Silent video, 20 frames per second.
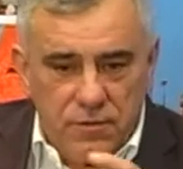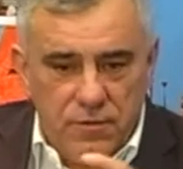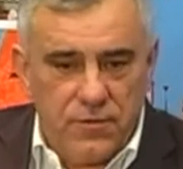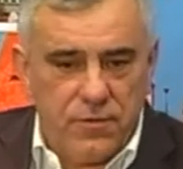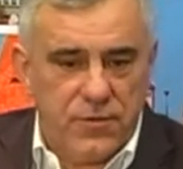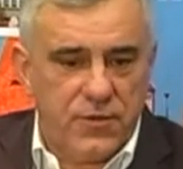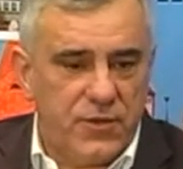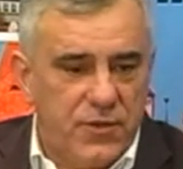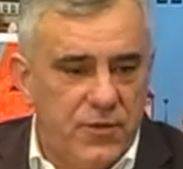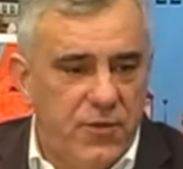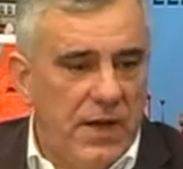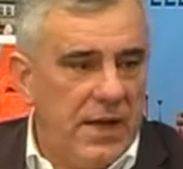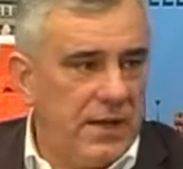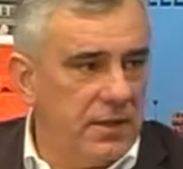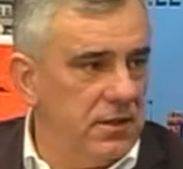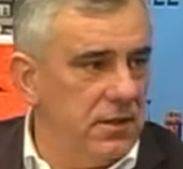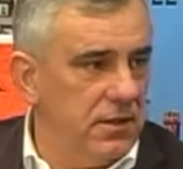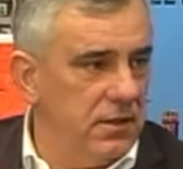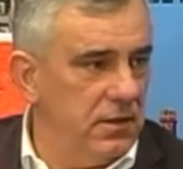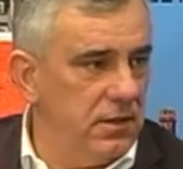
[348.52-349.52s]
w
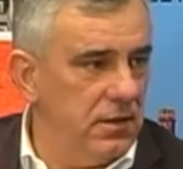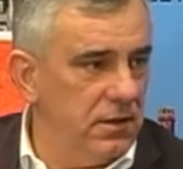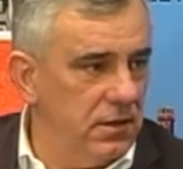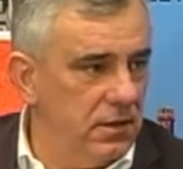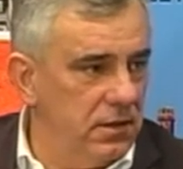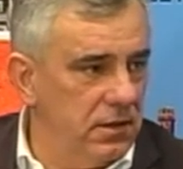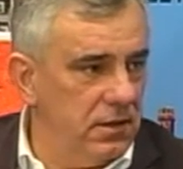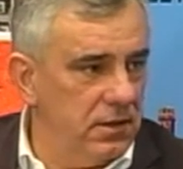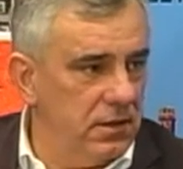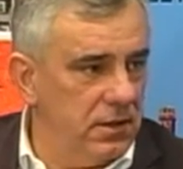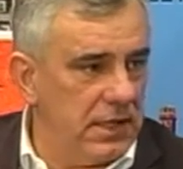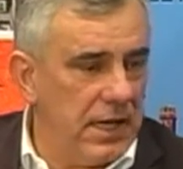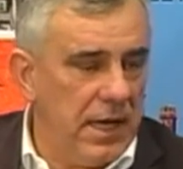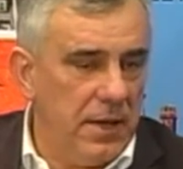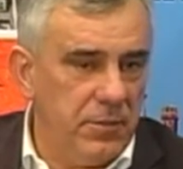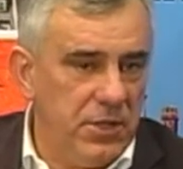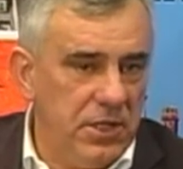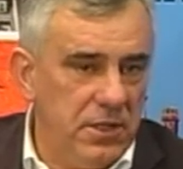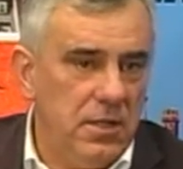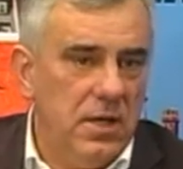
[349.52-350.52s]
twardy
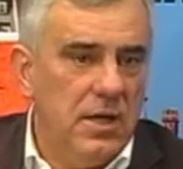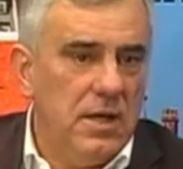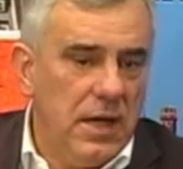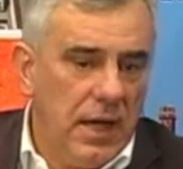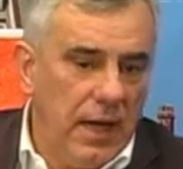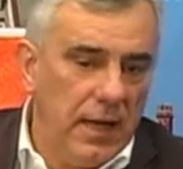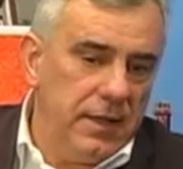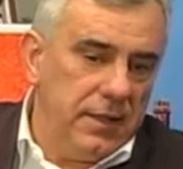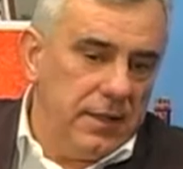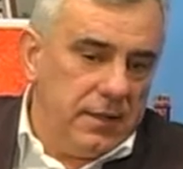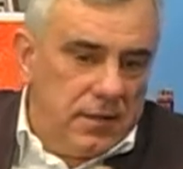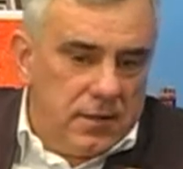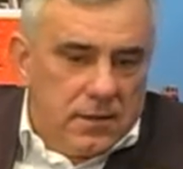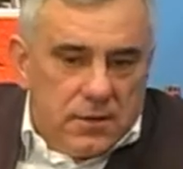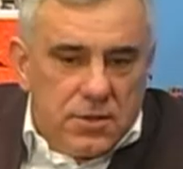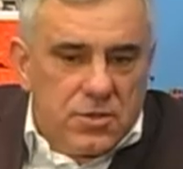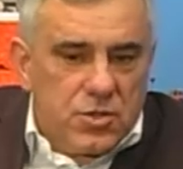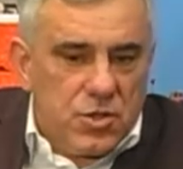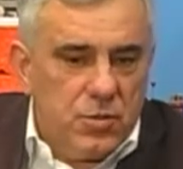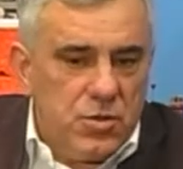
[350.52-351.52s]
kamień, ale
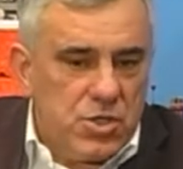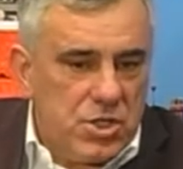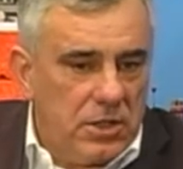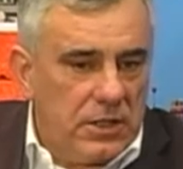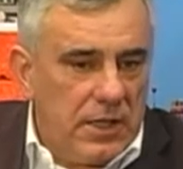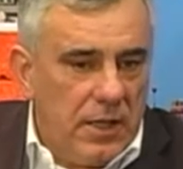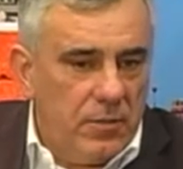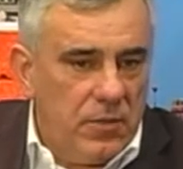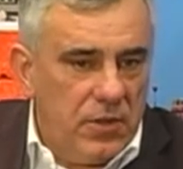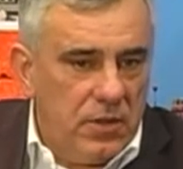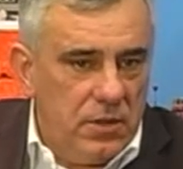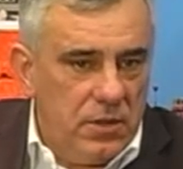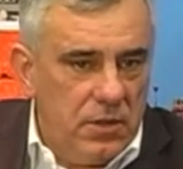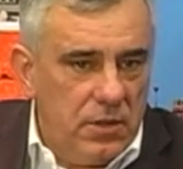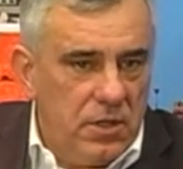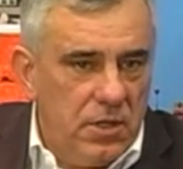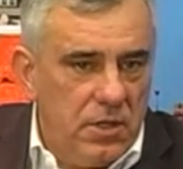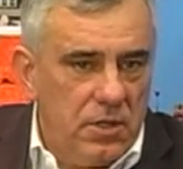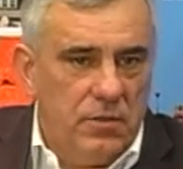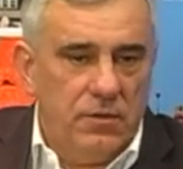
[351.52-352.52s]
czym się tam
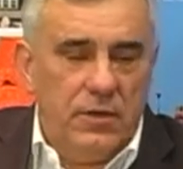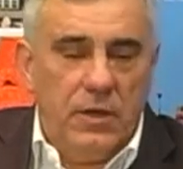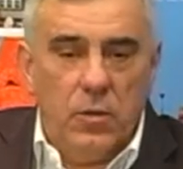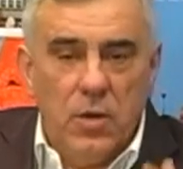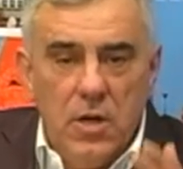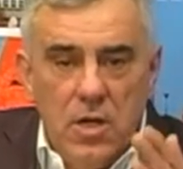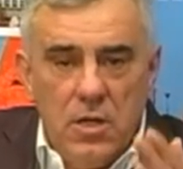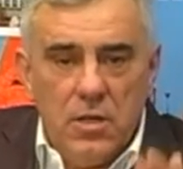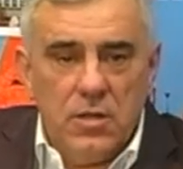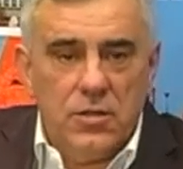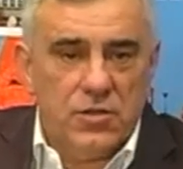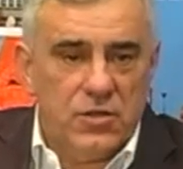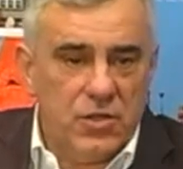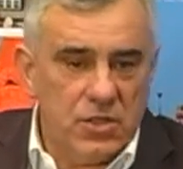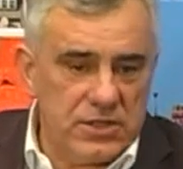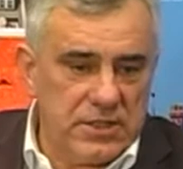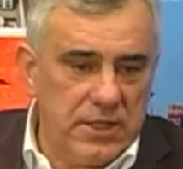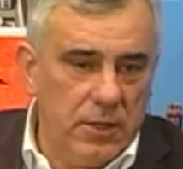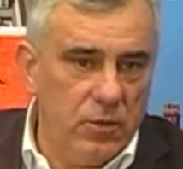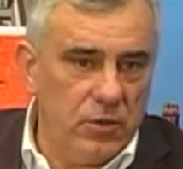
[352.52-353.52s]
kierował?
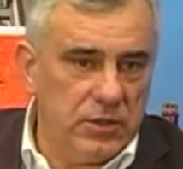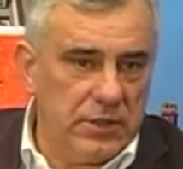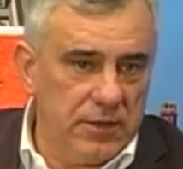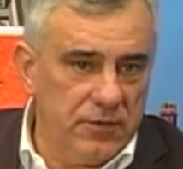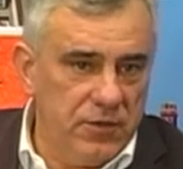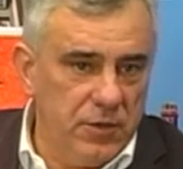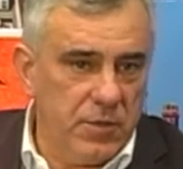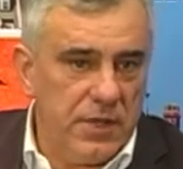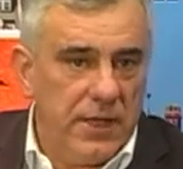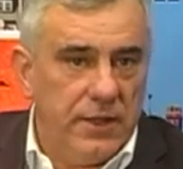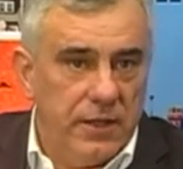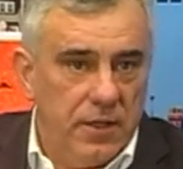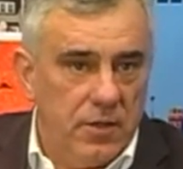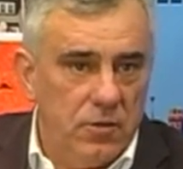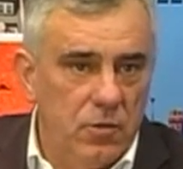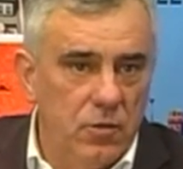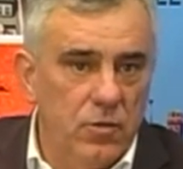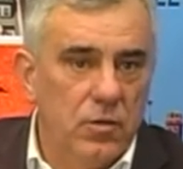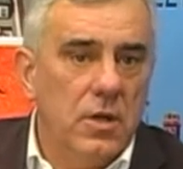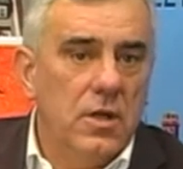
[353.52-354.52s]
Zostało tak wybrane.
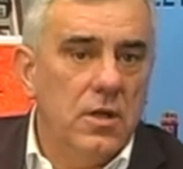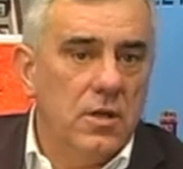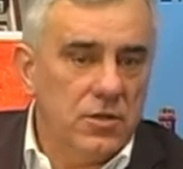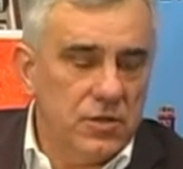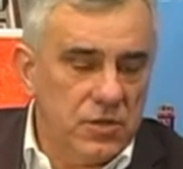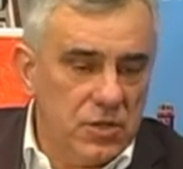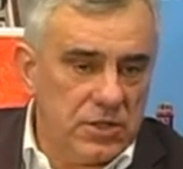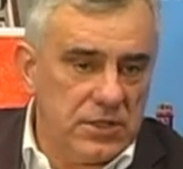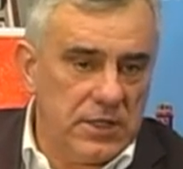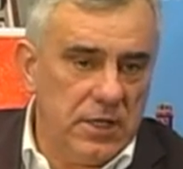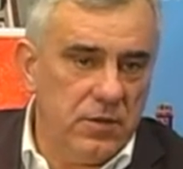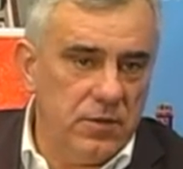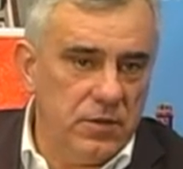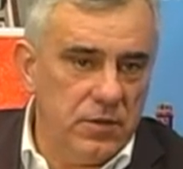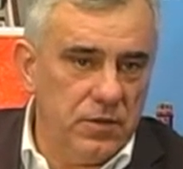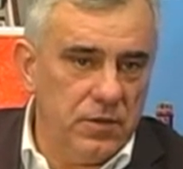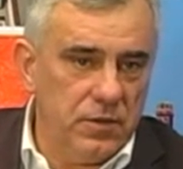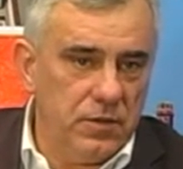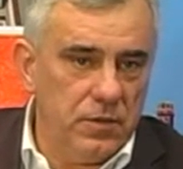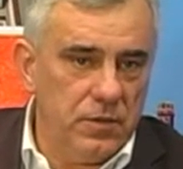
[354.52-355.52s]
Zostało,
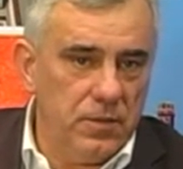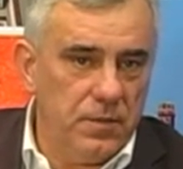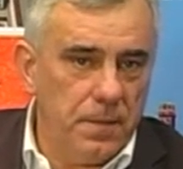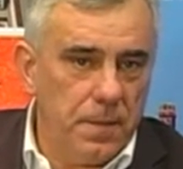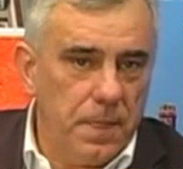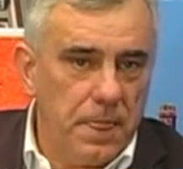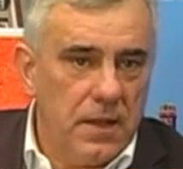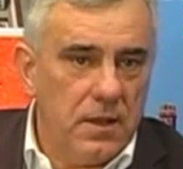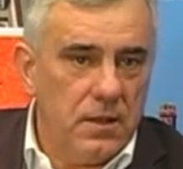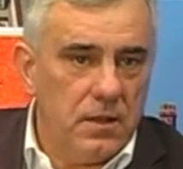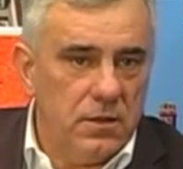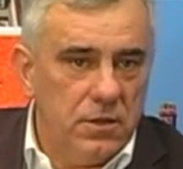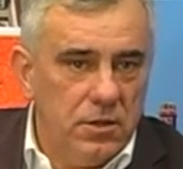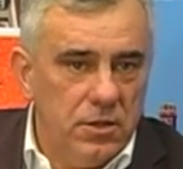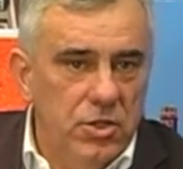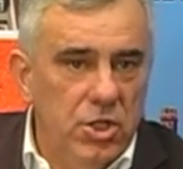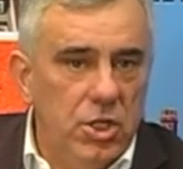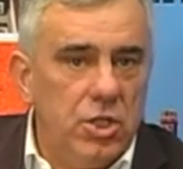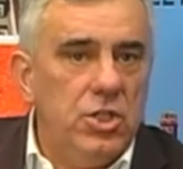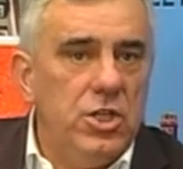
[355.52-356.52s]
Za
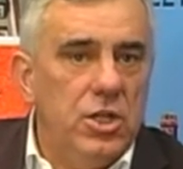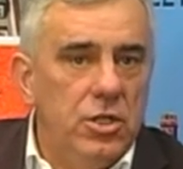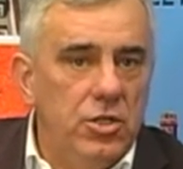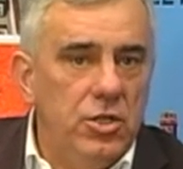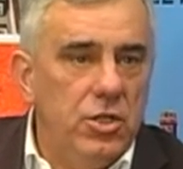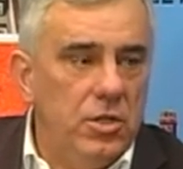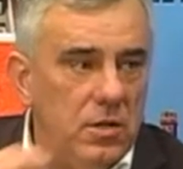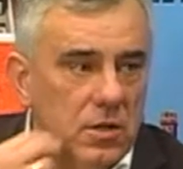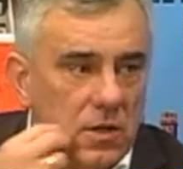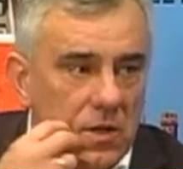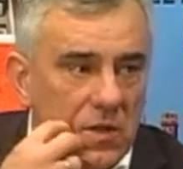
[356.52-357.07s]
czasów Grzegorza